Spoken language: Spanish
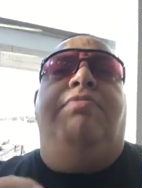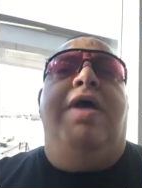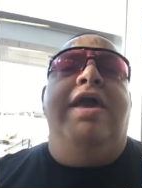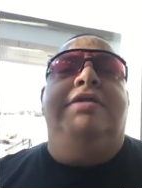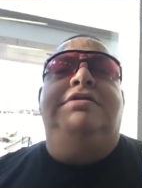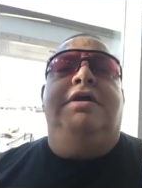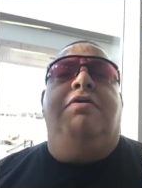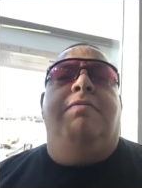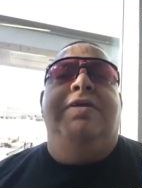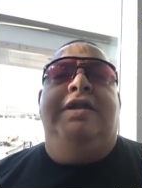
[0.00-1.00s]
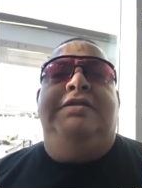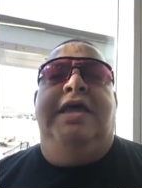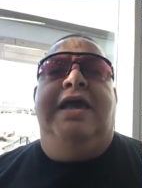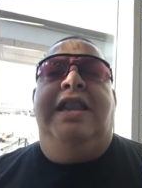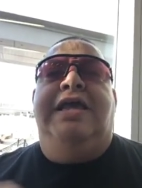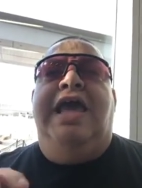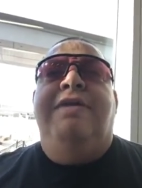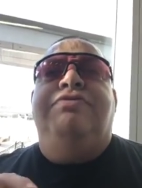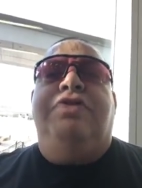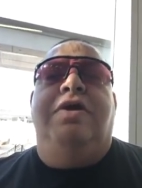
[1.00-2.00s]
Bryan se convierte en el
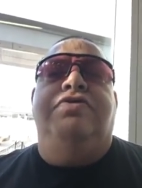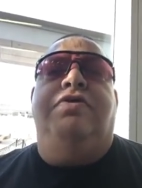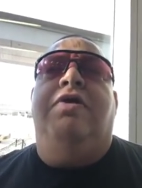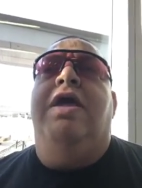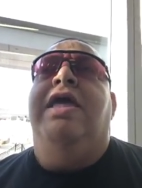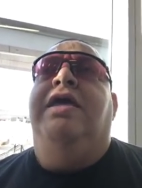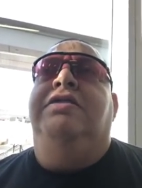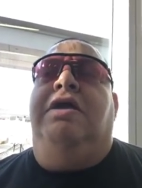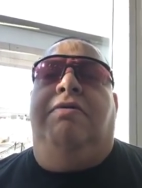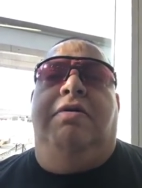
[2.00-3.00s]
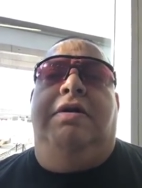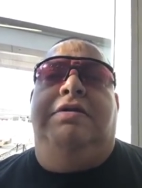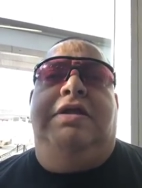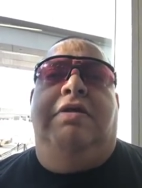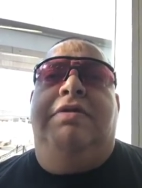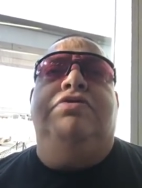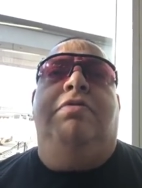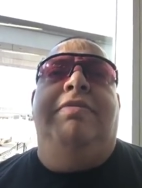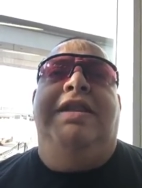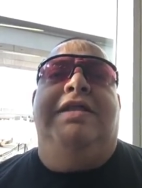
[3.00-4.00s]
game changer de, eh, de,
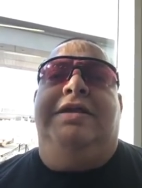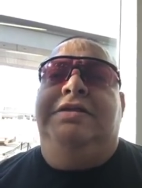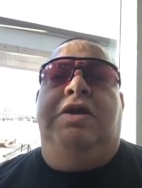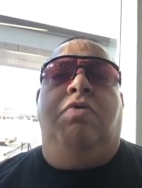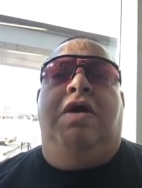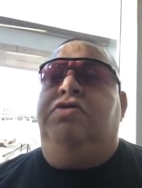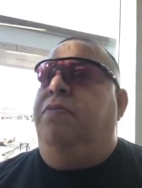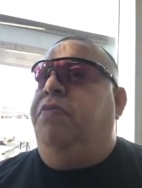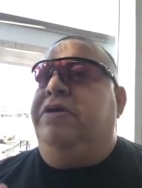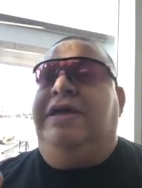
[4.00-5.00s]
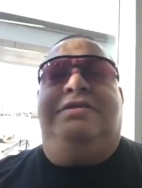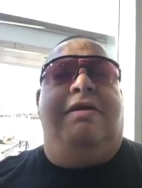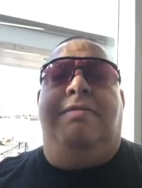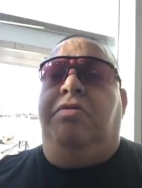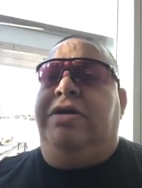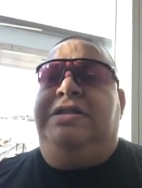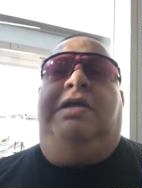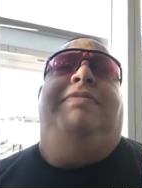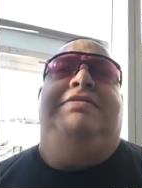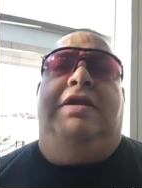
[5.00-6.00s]
WrestleMania 34 porque sabemos lo que
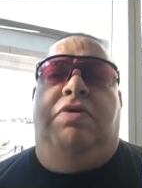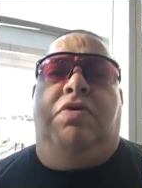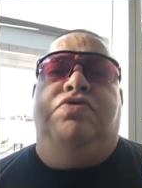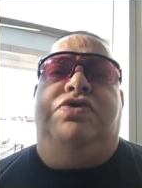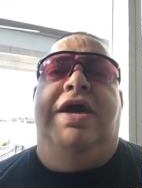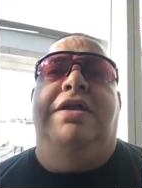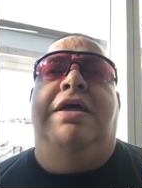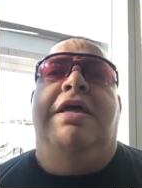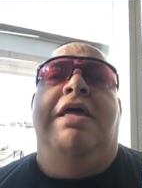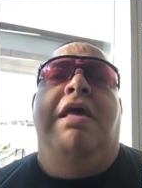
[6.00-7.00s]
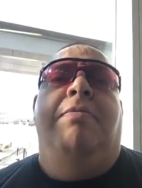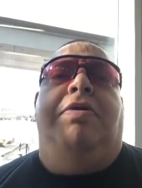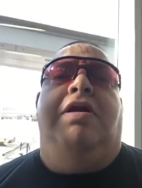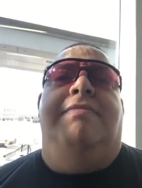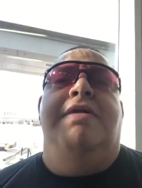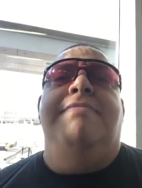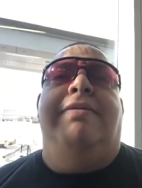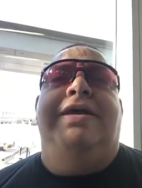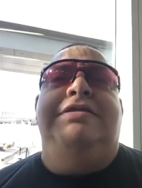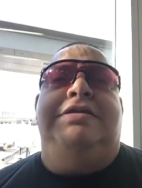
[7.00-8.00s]
está pasando con Shane, pero a la misma
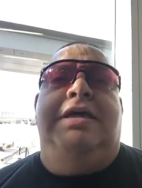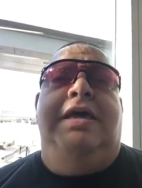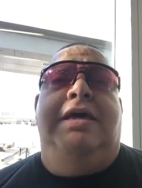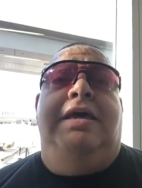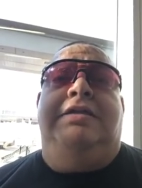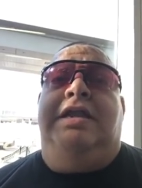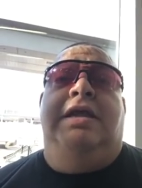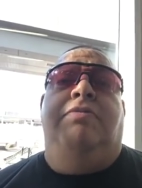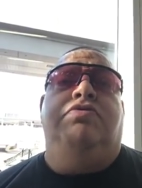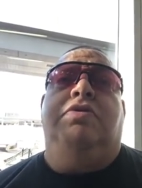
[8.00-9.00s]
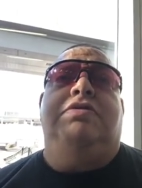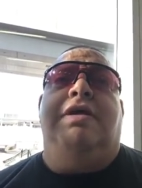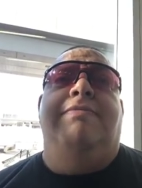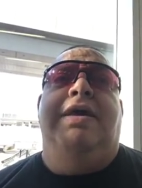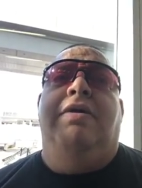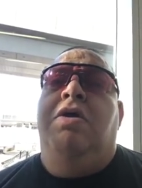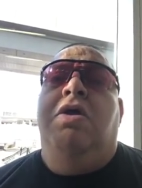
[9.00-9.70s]
vez eh, eh, tenemos también